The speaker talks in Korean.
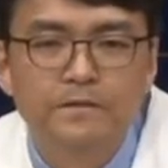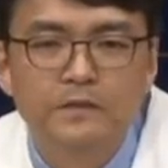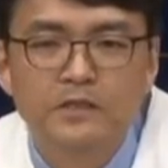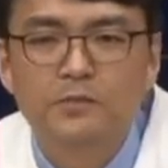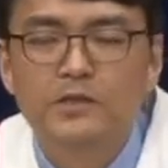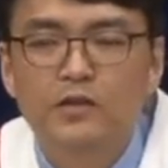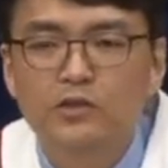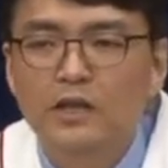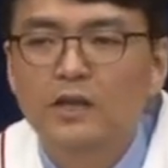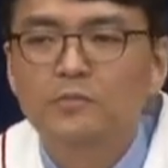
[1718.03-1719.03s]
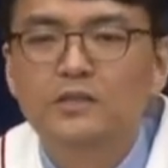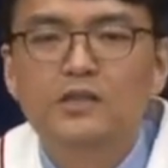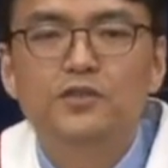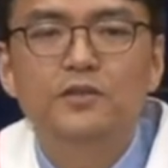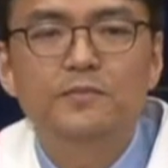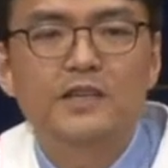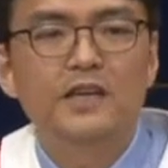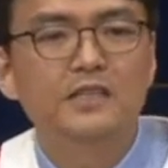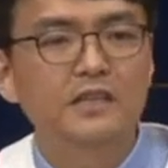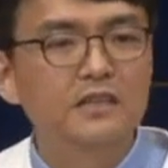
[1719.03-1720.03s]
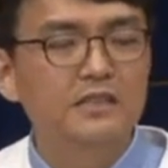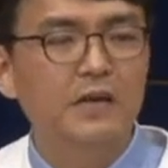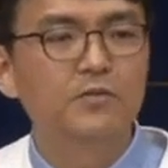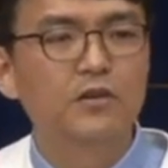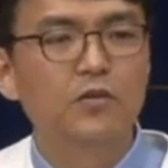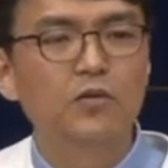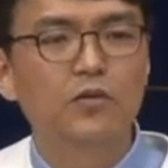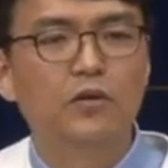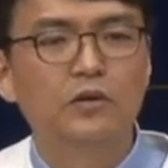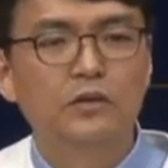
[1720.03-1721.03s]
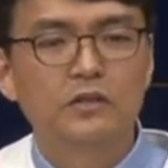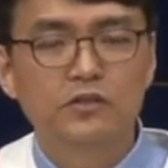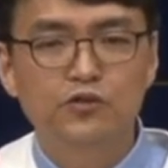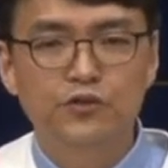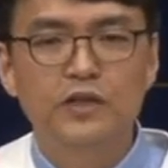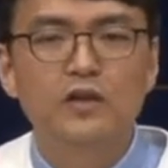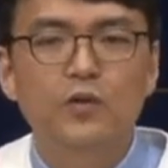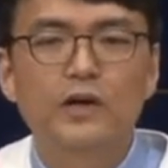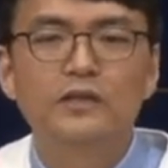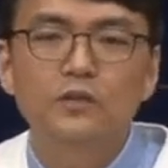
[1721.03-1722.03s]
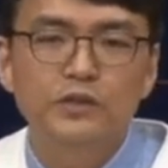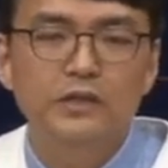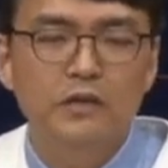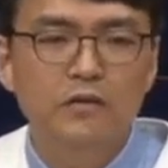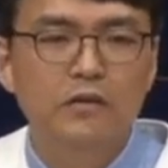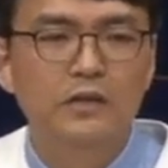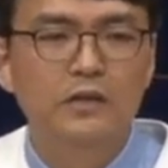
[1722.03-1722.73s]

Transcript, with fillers: 지금 예루살렘은 예수님 제자들을 잡으려고, 그래서 죽이려고 하는 곳인데요,